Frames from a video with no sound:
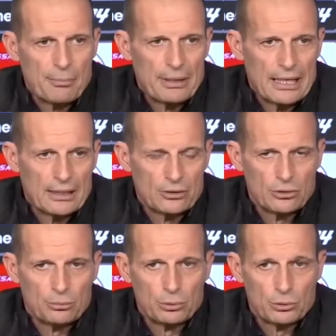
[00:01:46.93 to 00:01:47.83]
A
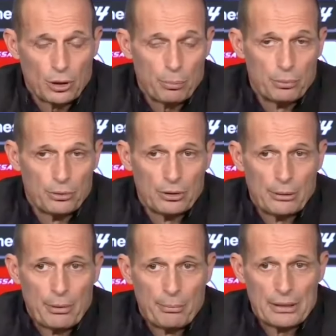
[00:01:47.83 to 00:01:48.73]
Milano purtroppo
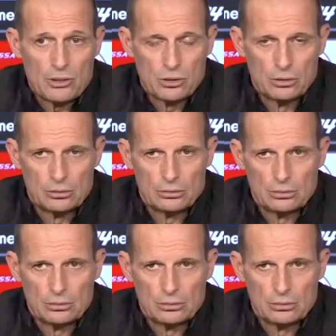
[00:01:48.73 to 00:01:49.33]
abbiamo perso